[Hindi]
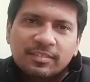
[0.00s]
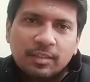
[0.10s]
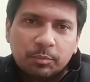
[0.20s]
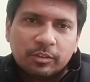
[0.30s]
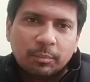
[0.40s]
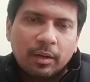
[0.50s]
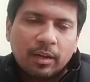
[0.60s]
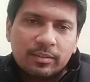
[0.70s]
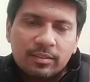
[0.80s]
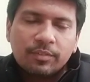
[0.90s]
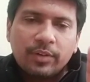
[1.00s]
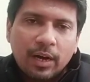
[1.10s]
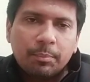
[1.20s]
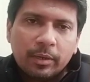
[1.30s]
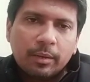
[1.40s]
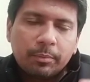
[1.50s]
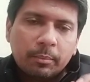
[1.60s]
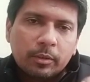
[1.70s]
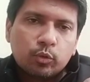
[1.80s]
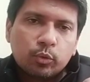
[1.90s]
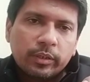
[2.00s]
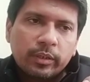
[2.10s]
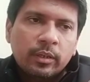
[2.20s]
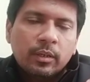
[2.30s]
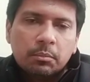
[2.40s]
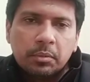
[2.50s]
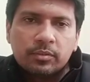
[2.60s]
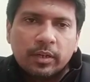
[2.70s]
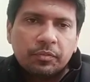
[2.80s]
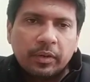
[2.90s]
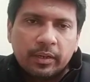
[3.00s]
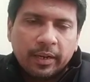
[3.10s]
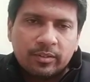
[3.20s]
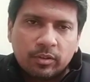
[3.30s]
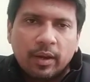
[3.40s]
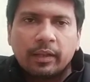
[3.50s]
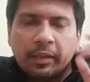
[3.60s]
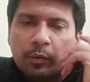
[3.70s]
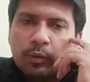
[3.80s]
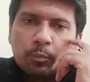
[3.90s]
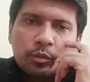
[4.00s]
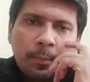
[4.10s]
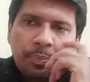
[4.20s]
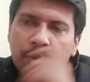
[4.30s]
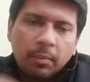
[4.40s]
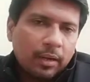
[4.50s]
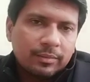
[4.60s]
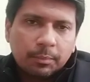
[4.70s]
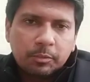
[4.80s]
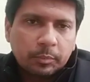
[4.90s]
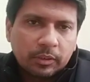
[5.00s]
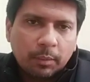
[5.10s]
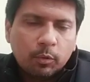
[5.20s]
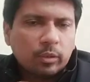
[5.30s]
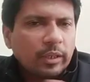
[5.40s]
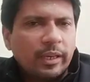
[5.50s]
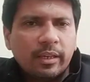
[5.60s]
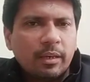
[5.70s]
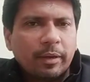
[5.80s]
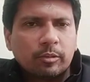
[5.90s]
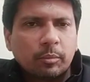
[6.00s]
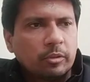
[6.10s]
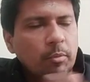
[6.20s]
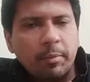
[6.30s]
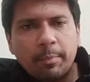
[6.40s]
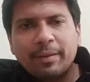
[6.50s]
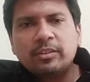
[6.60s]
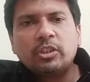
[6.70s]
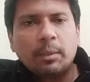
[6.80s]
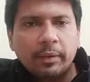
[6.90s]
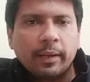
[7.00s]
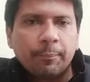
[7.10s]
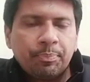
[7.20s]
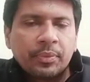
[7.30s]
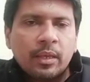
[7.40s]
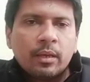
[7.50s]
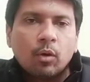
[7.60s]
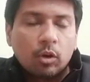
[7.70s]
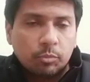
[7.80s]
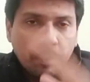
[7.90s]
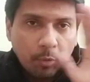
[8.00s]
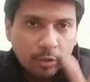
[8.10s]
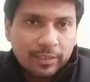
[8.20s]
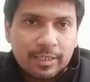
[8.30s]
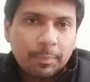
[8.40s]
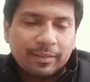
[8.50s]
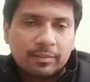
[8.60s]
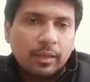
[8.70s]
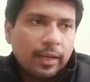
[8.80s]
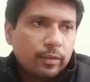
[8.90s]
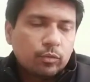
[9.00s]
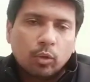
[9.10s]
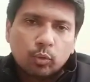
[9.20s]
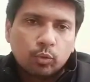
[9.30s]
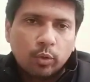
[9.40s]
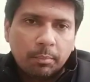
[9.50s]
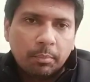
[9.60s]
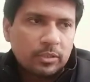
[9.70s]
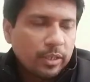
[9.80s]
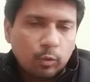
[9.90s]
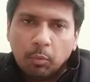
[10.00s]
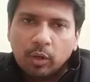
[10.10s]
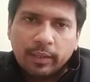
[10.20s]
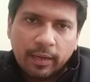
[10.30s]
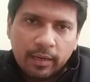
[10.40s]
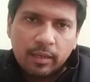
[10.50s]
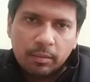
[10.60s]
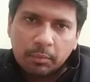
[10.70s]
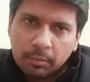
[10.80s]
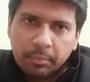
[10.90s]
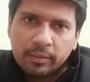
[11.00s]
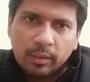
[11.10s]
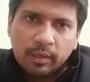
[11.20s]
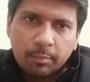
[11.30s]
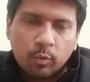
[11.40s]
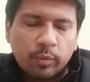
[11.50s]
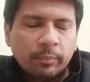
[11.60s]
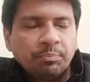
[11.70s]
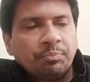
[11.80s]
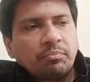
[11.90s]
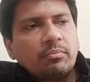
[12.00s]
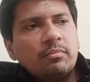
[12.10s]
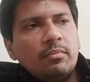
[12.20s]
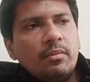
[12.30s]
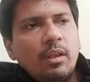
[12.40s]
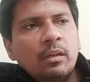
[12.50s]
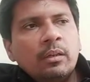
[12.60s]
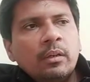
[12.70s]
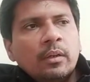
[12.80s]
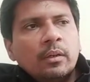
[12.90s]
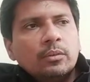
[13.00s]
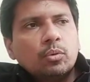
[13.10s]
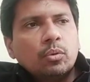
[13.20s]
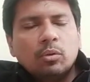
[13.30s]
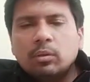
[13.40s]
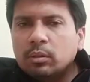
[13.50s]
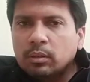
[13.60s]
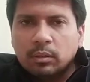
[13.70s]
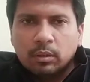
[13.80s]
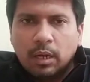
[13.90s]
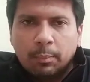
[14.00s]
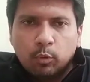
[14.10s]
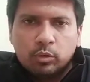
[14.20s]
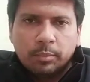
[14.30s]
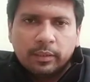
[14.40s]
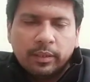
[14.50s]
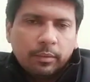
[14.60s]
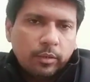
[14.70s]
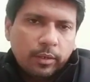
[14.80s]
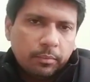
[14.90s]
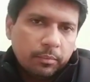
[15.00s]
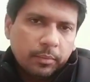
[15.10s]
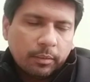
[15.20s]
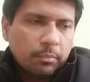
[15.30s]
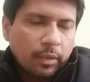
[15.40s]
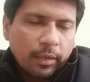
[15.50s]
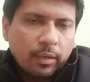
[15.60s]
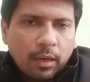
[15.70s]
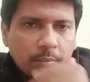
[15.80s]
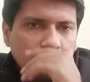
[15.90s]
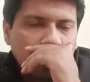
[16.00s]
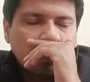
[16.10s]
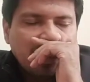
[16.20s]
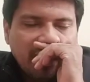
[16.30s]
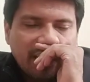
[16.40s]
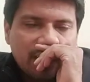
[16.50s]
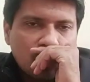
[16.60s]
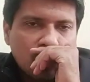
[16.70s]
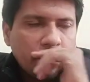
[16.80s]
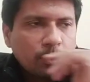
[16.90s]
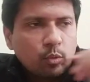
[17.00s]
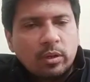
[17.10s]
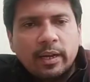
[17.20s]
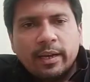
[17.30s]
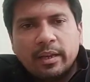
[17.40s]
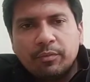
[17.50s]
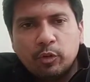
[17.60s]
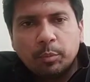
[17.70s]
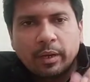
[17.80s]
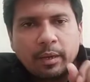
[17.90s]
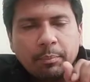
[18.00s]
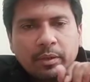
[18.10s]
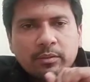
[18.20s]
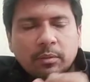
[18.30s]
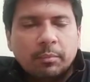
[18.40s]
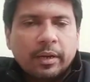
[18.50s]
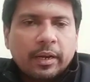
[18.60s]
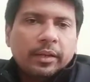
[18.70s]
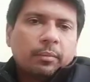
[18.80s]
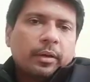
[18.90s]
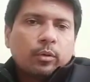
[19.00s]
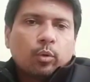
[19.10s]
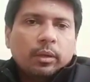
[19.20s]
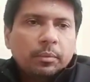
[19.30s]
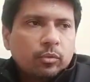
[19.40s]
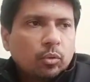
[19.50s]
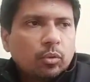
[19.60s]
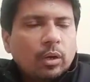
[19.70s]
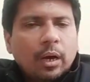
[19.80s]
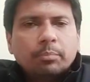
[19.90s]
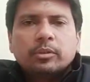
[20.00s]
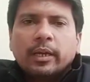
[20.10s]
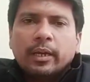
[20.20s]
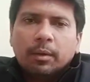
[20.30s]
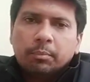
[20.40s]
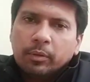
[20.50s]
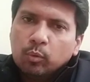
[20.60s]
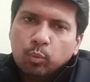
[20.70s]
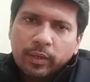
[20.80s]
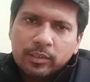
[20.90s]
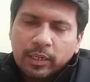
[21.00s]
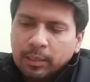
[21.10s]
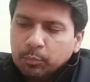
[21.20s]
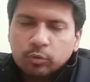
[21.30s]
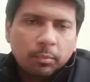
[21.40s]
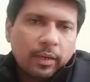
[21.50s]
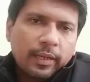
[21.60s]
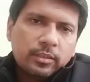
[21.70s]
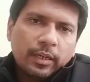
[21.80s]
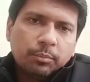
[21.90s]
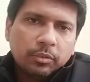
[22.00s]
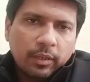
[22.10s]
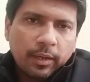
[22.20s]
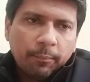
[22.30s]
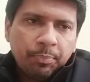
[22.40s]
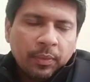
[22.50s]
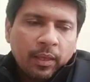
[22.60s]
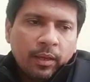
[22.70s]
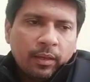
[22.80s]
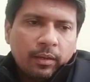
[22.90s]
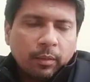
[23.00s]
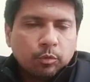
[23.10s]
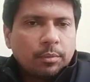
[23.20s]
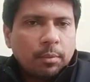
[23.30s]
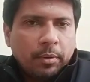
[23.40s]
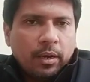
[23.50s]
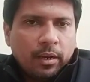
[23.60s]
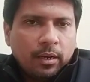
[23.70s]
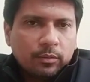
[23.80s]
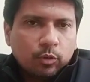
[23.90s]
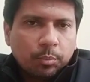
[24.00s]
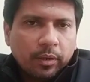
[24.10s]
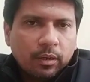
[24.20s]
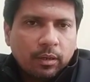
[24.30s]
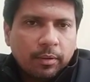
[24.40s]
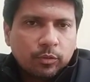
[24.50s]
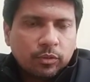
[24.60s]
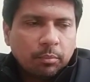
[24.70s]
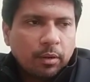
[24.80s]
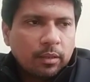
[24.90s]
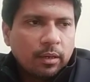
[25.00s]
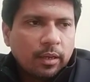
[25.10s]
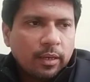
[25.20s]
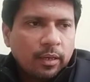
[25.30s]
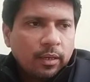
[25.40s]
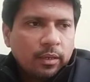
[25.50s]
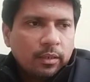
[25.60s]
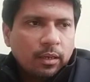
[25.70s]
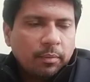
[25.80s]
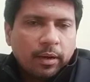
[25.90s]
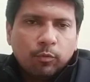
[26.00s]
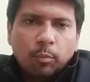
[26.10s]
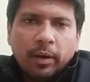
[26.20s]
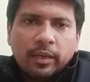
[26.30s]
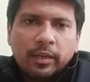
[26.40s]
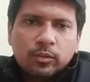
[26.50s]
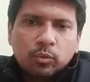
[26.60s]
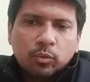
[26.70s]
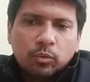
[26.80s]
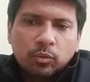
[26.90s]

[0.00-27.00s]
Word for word: सब चीज़ें मिला के सिर्फ आपने अपने बच्चों के बर्थ सर्टिफिकेट टेस्ट करवा के देने होते हैं मुझे बाकी सब इसमें शामिल होता है ये ये मैक्सिमम इसमें मेरे पैसे शामिल हैं और इसमें बहुत अच्छे पैसे लाइक सौ दो सौ लेरा बच रहा है तो बहुत है यार ये मतलब बेहतरीन अमाउंट है सो so, आप लोग जो आते हैं अब ये मतलब अगे नाम नहीं लेना चाहूँगा मैं तो उन्होंने कहा यार एक वीडियो बनाए हमारे इंडियन भाइयों के लिए भी सो आप चाहे आप हिंदू हैं चाहे आप मुसलमान हैं चाहे आप सिख हैं लेकिन मुझे बड़ा प्यार है खासतौर पर हमारी जो सिख बरदरी है ये हमारे वो भाई हैं जो